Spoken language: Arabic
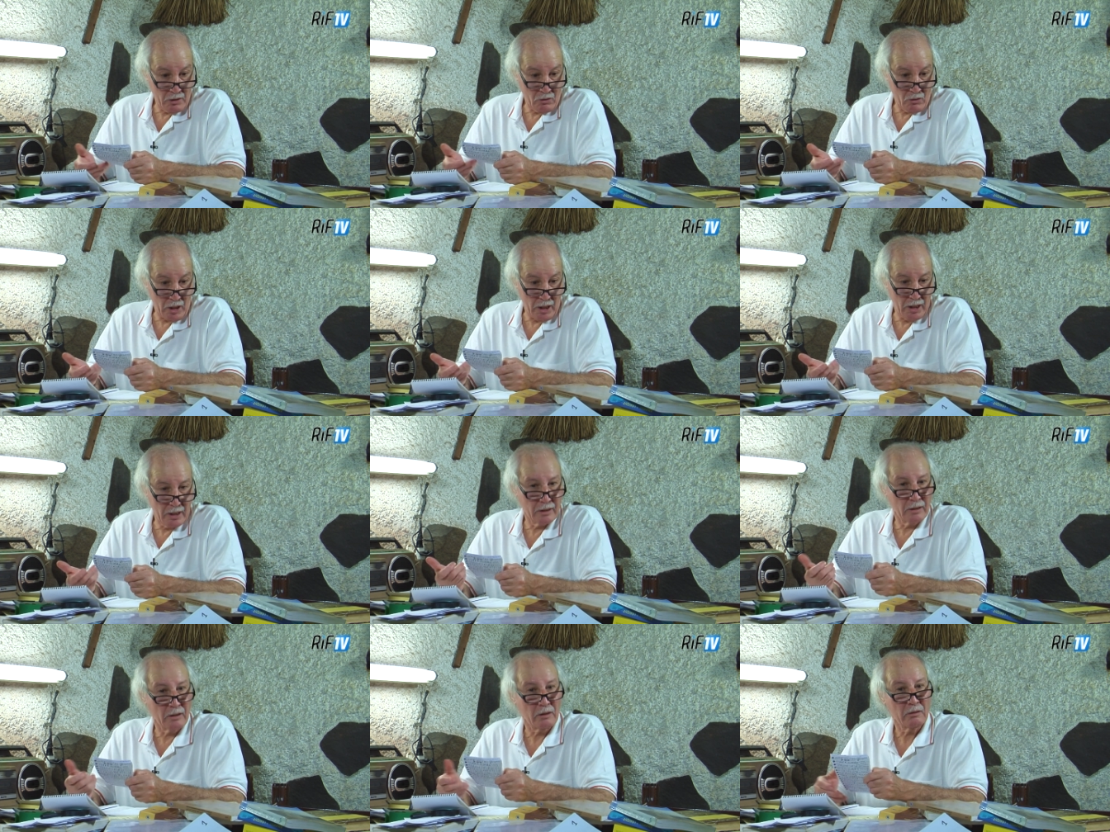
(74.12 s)
يروح
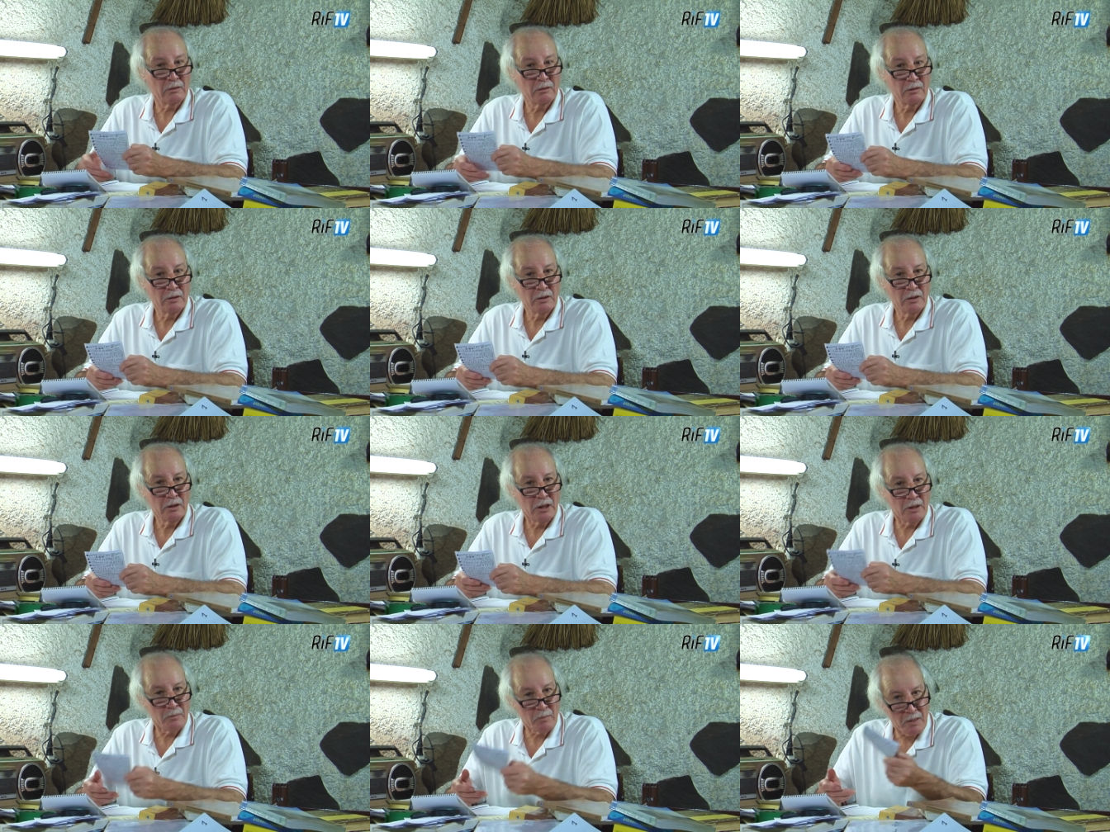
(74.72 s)
انا
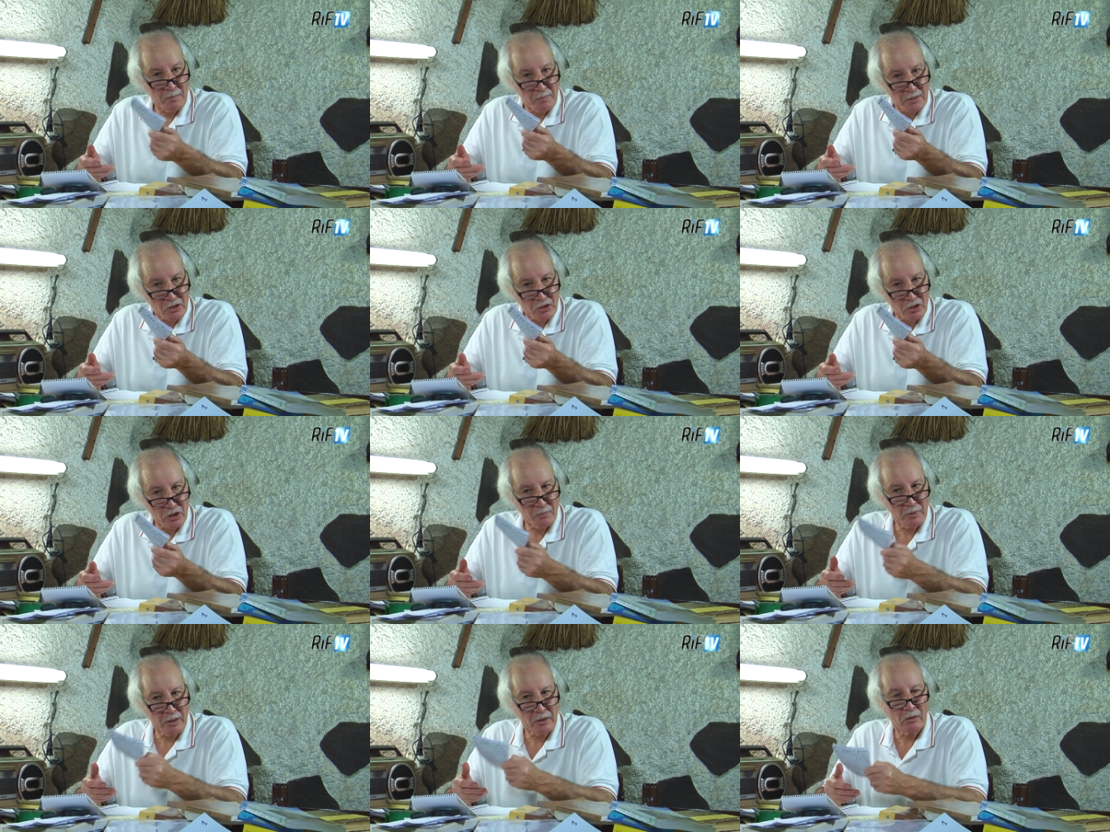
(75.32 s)
إما من
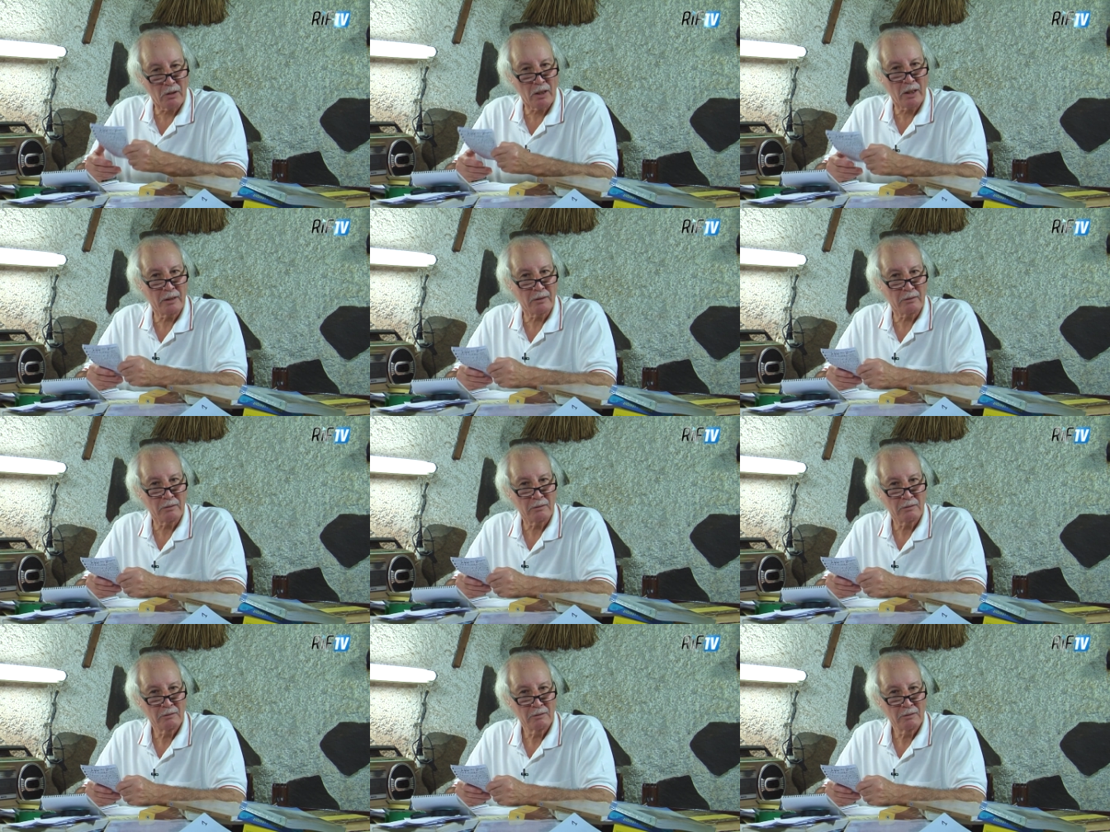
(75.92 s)
الجيم يروح انا